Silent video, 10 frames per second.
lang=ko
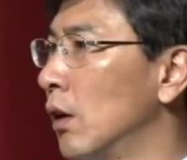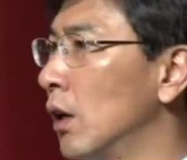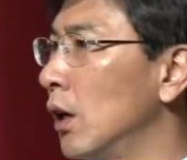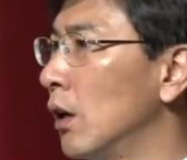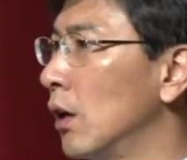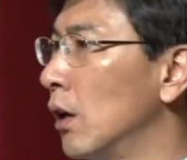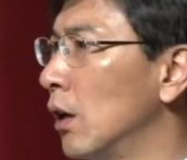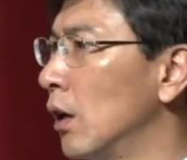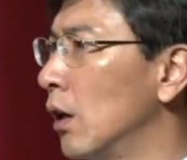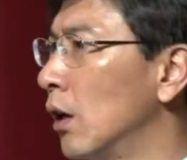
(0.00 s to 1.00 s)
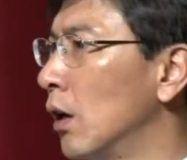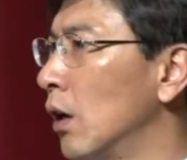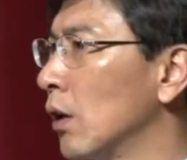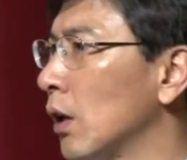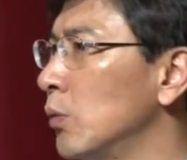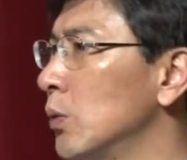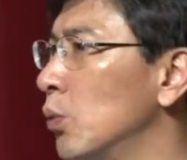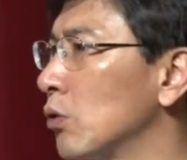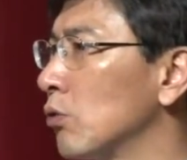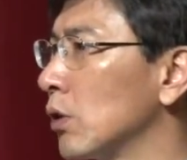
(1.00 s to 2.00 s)
예?
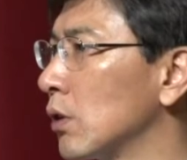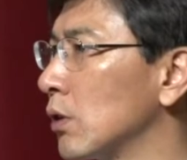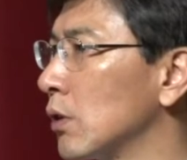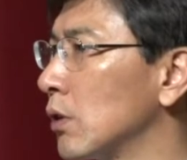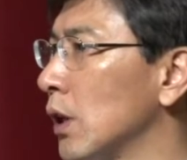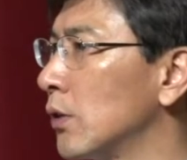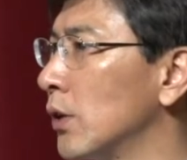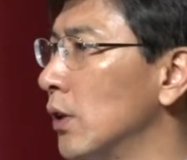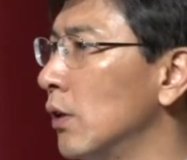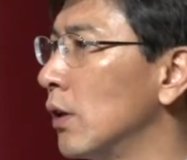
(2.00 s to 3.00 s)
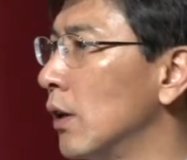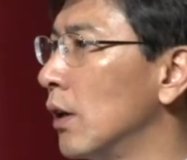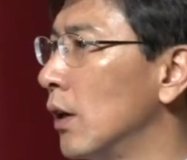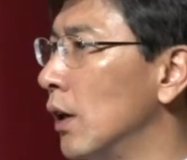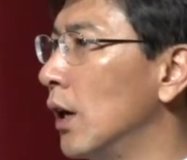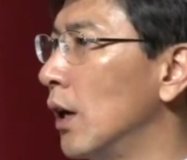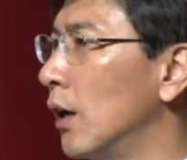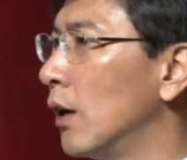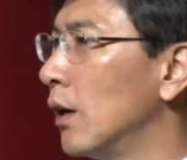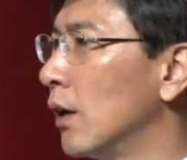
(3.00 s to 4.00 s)
35억 증했어요?
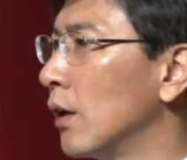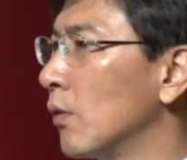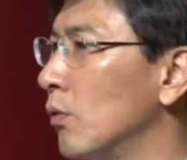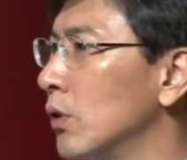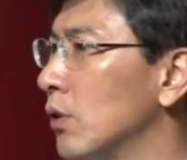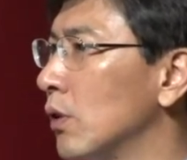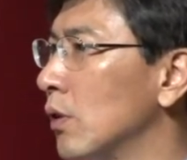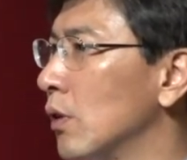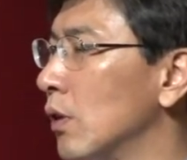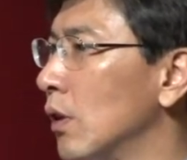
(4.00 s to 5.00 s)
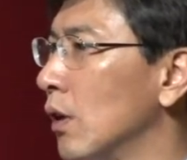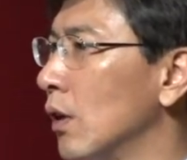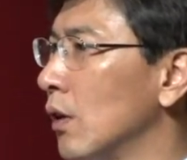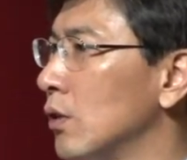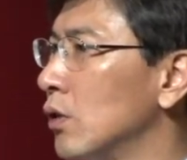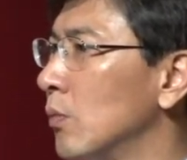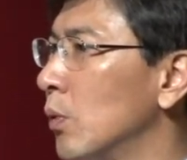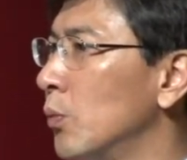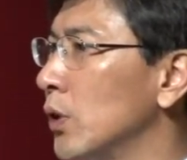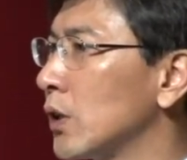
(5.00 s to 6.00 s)
예. 우리 저 지원
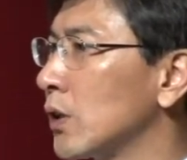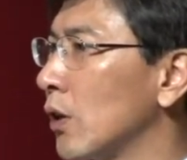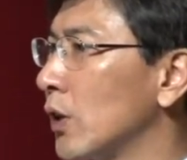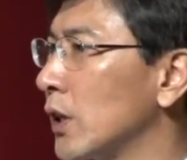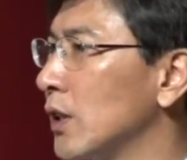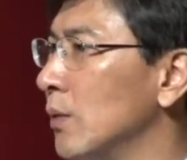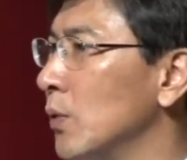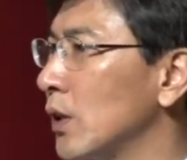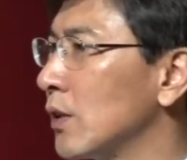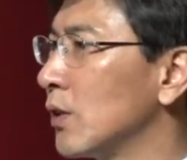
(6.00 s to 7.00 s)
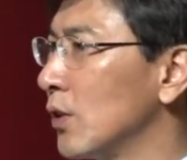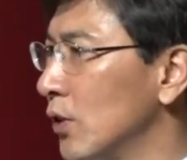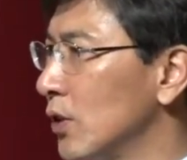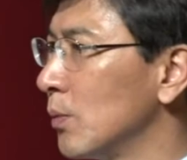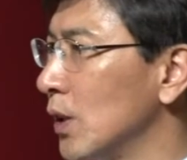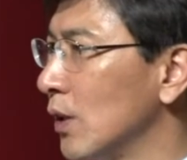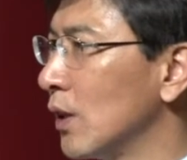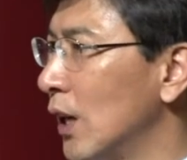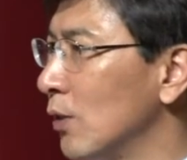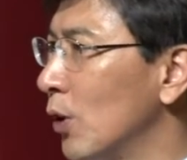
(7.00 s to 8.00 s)
본부장님과 과장님 하여튼 열심히
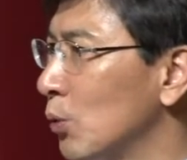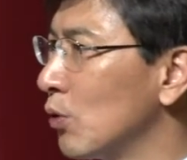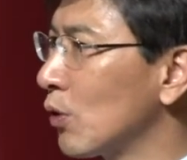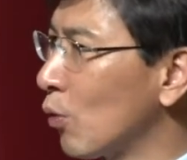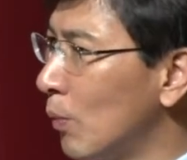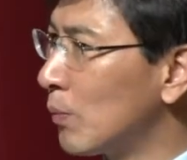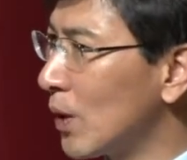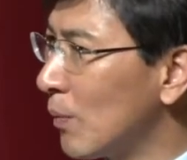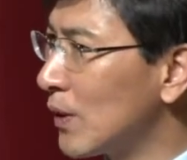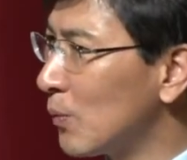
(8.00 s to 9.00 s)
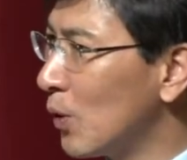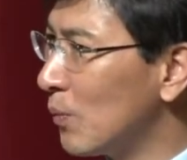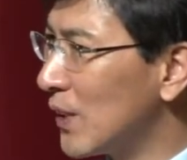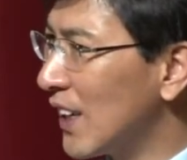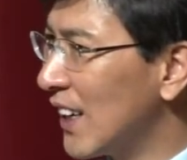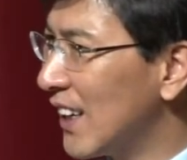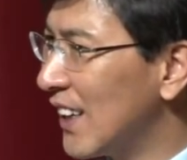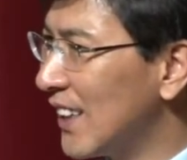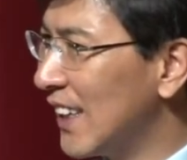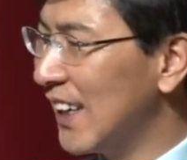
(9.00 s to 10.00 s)
활동해 주셔서 고맙다는 말씀 올립니다.
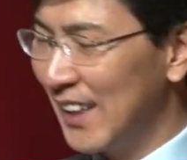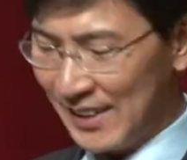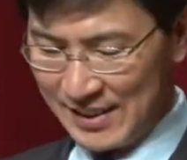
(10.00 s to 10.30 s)
예.